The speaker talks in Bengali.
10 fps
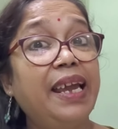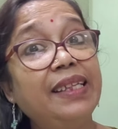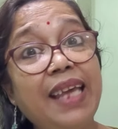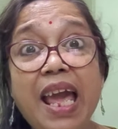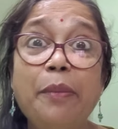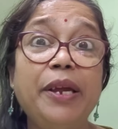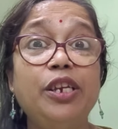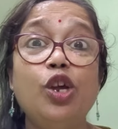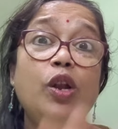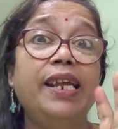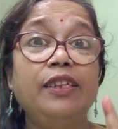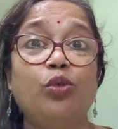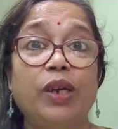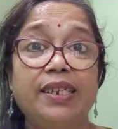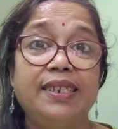এদের ভিডিও লিঙ্ক
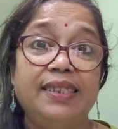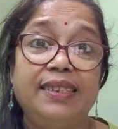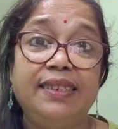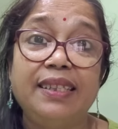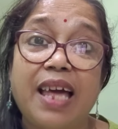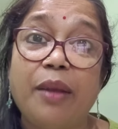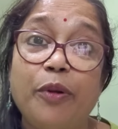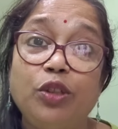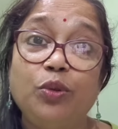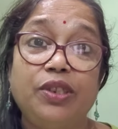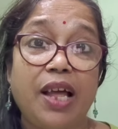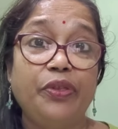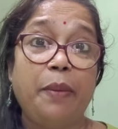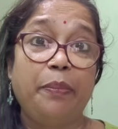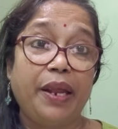তোকে এসে দিচ্ছে তারপরে তুই
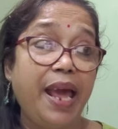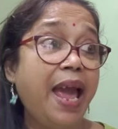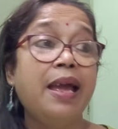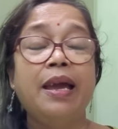জানতে পেরে